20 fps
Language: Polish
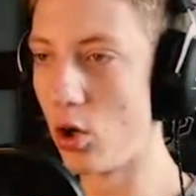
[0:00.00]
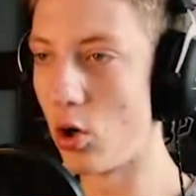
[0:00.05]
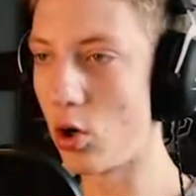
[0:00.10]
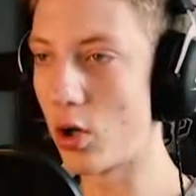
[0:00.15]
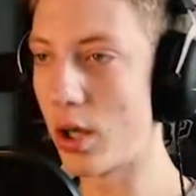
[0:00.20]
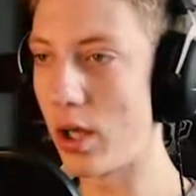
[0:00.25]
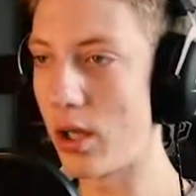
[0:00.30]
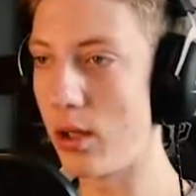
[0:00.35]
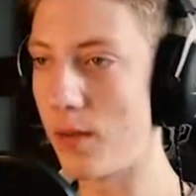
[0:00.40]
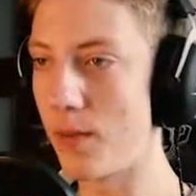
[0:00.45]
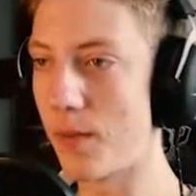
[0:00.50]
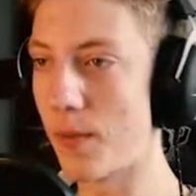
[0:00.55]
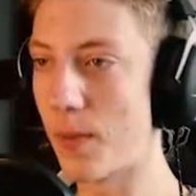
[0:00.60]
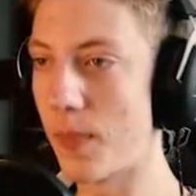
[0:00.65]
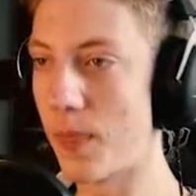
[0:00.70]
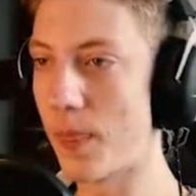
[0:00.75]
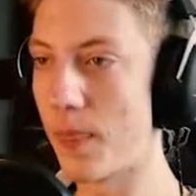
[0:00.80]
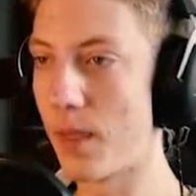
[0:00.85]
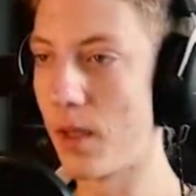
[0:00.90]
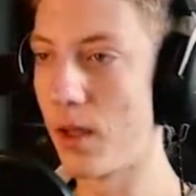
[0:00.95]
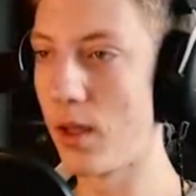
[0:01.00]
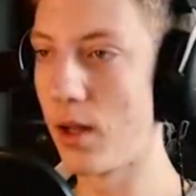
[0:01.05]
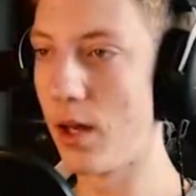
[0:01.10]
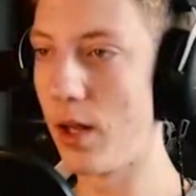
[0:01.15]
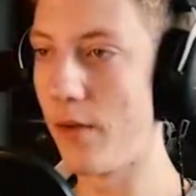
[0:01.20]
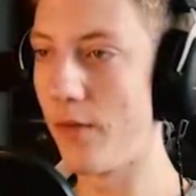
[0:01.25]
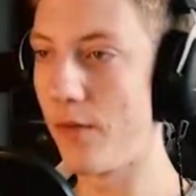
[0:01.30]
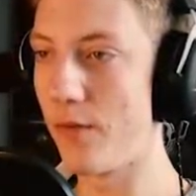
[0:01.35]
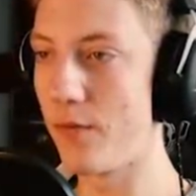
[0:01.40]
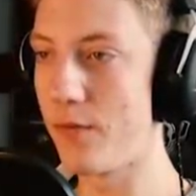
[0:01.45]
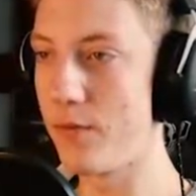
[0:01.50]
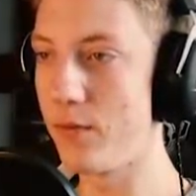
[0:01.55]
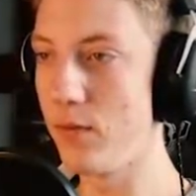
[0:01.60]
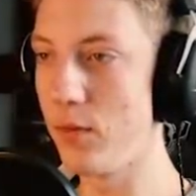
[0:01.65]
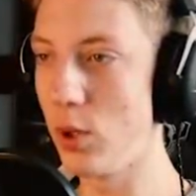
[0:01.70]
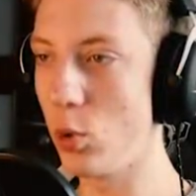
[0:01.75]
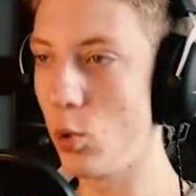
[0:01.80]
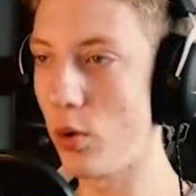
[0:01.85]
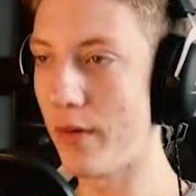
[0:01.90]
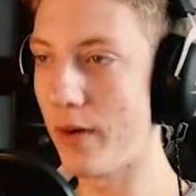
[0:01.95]
Okej. Okay. Ale
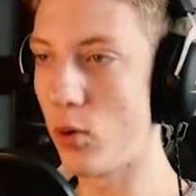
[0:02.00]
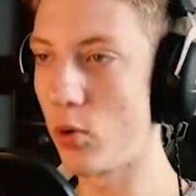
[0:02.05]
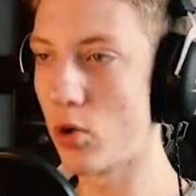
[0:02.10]
mi głowa